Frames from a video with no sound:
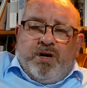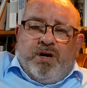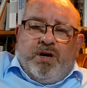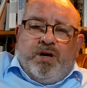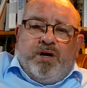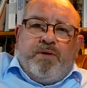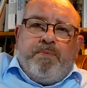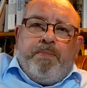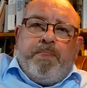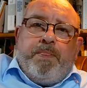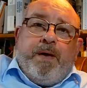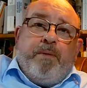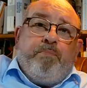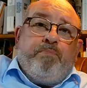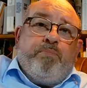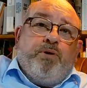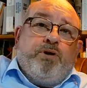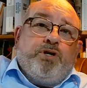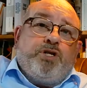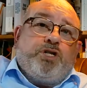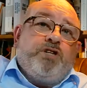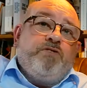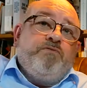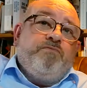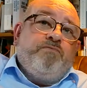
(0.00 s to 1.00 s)
Ähm, der
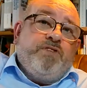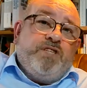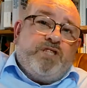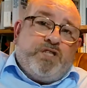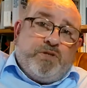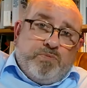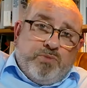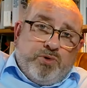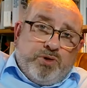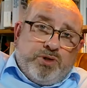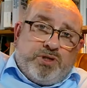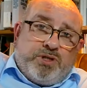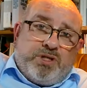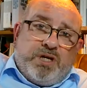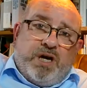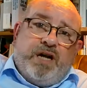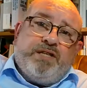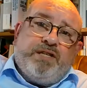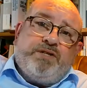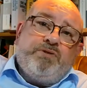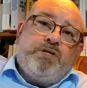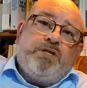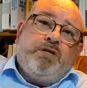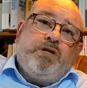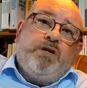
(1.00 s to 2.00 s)
Bolschewismus,
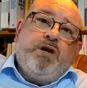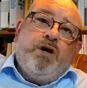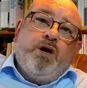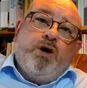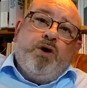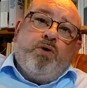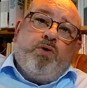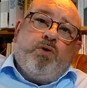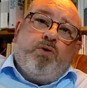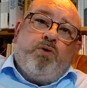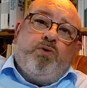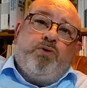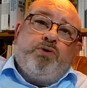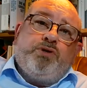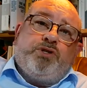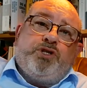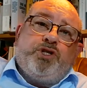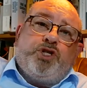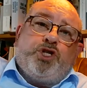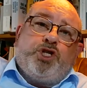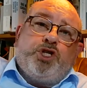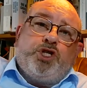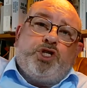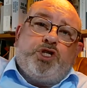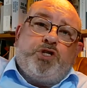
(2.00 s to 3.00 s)
also die
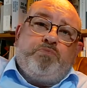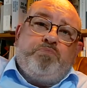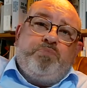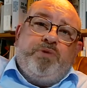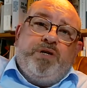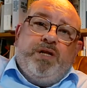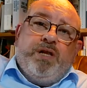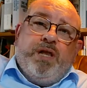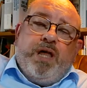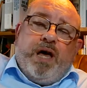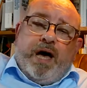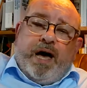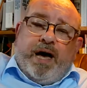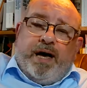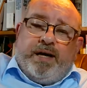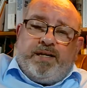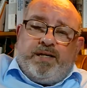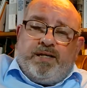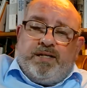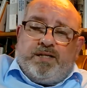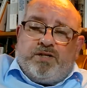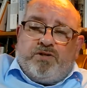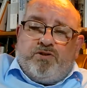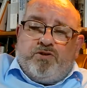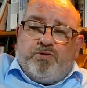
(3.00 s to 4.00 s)
russische Spielart
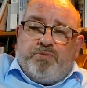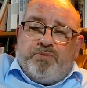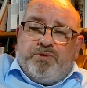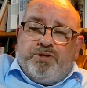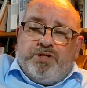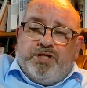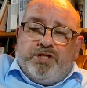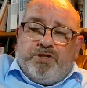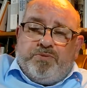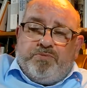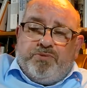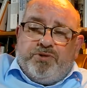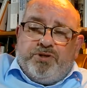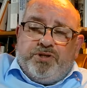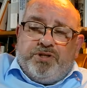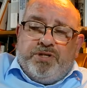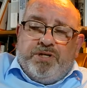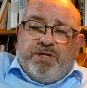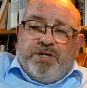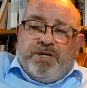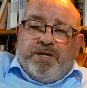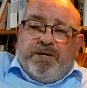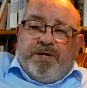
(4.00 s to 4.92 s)
des Kommunismus,